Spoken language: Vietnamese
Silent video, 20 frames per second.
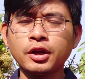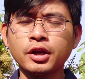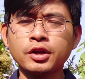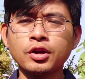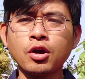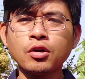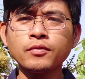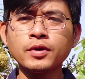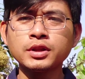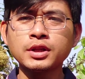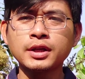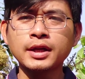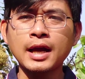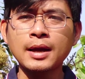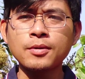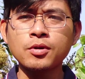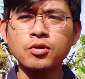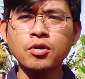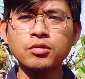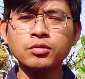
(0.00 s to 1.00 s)
thì đối với tất
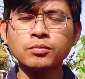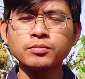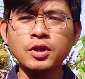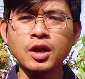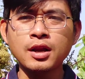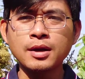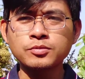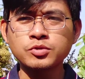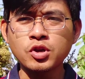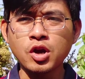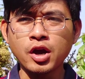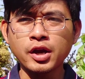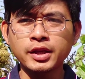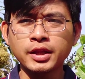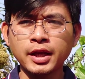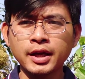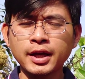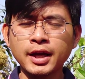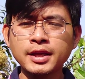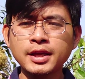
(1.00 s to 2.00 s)
cả bà con chúng ta làm
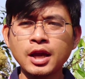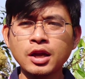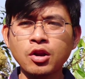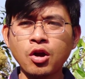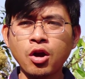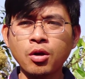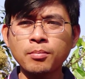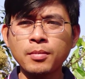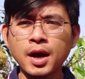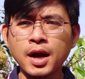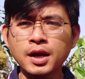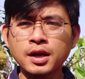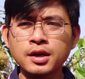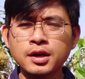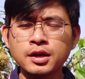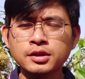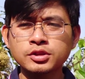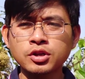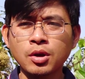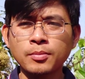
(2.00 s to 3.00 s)
xoài thì cái giai đoạn mà
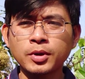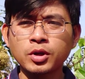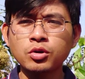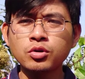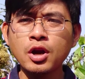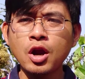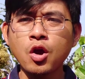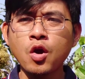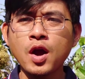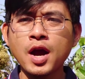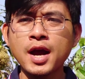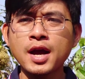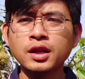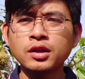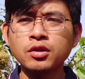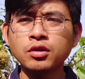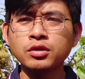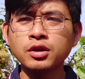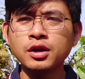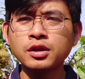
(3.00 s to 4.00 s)
xoài mình nó ra hoa
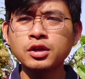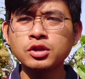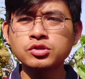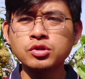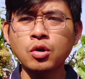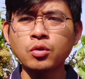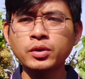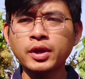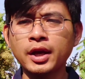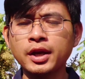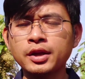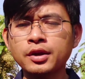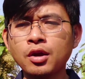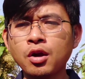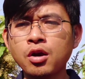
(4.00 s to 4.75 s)
cho tới nó sổ nhị,